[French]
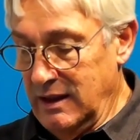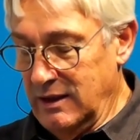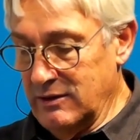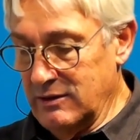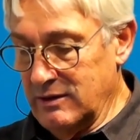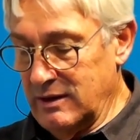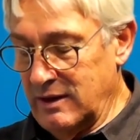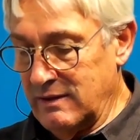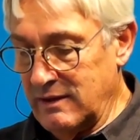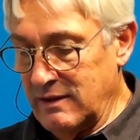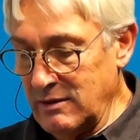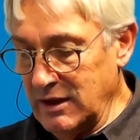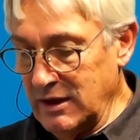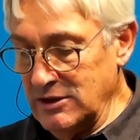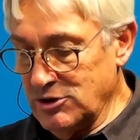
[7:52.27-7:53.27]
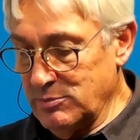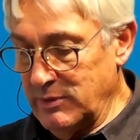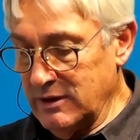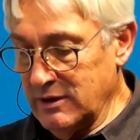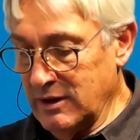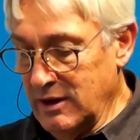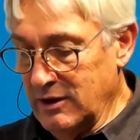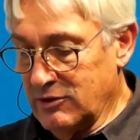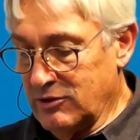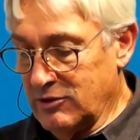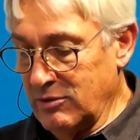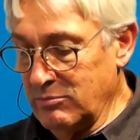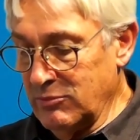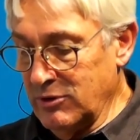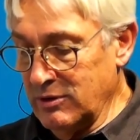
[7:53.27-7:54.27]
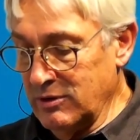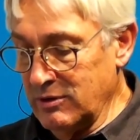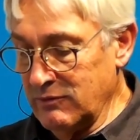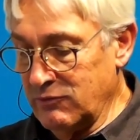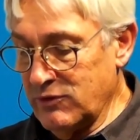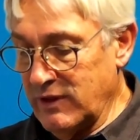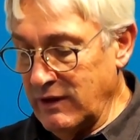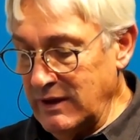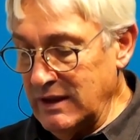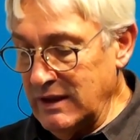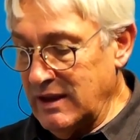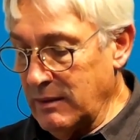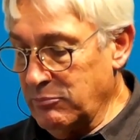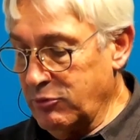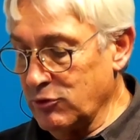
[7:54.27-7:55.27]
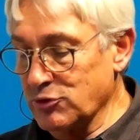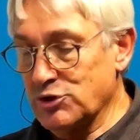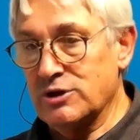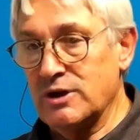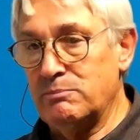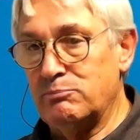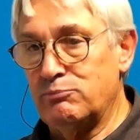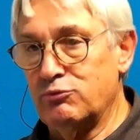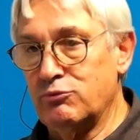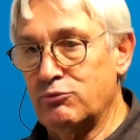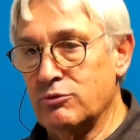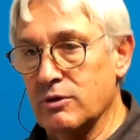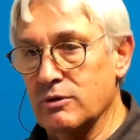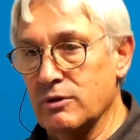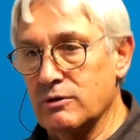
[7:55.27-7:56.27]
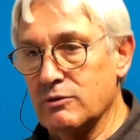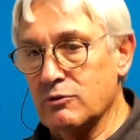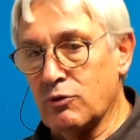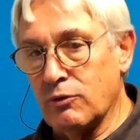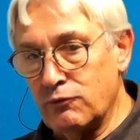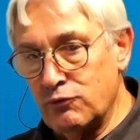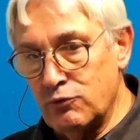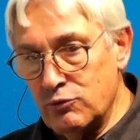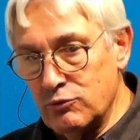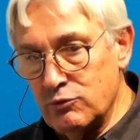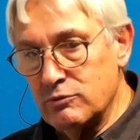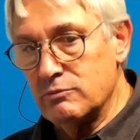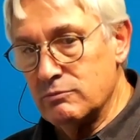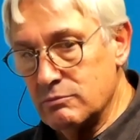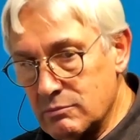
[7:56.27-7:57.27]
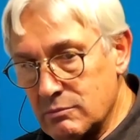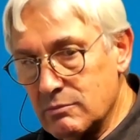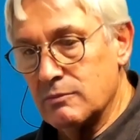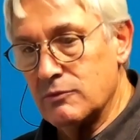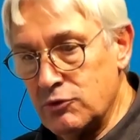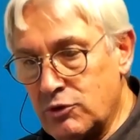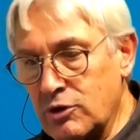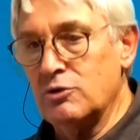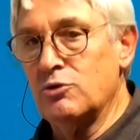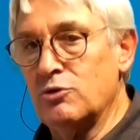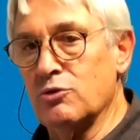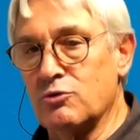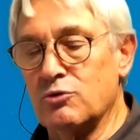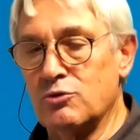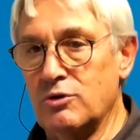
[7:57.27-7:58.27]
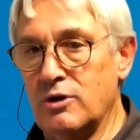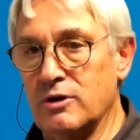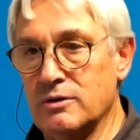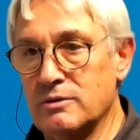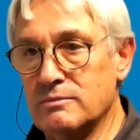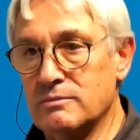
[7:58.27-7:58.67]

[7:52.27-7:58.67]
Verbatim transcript: Euh, Estelle Rinchman, comment vous avez été approchée pour qu'on vous donne le rôle